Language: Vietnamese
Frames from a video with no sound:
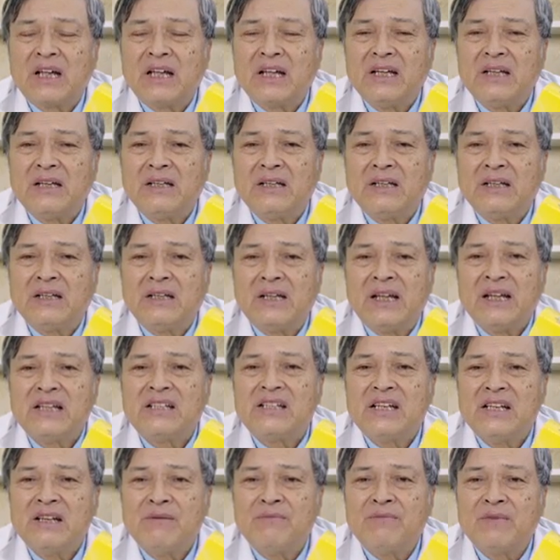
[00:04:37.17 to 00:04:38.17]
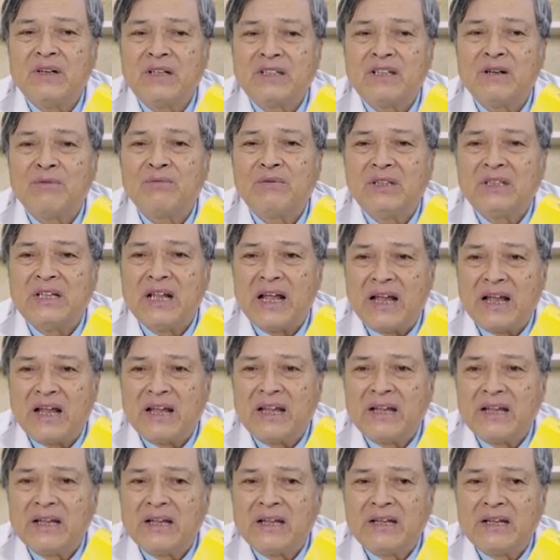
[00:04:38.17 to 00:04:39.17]
cái enzyme ở trong cơ thể
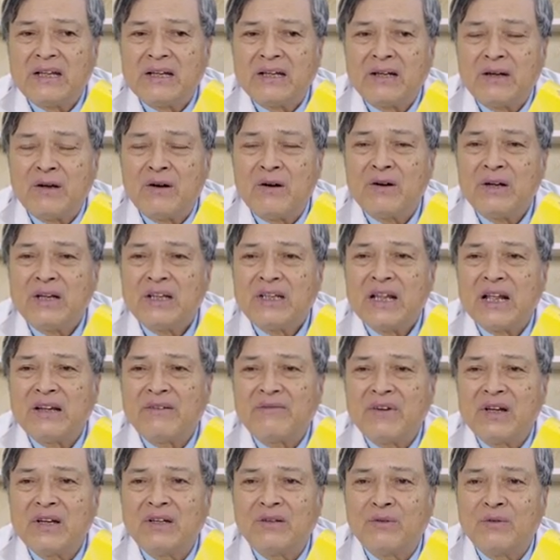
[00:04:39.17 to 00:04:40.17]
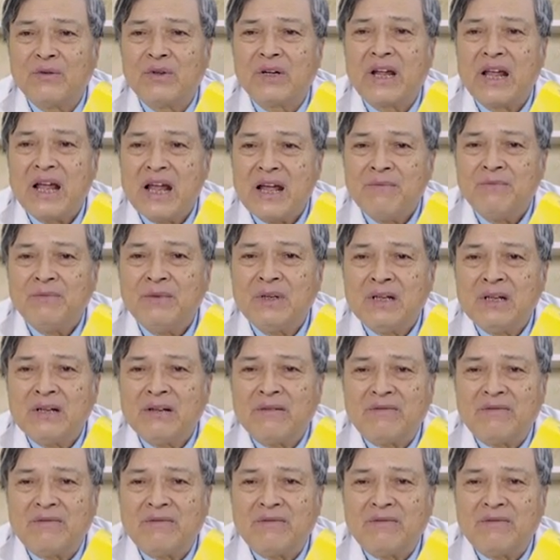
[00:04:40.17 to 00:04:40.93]
có cái thành phần của kẽm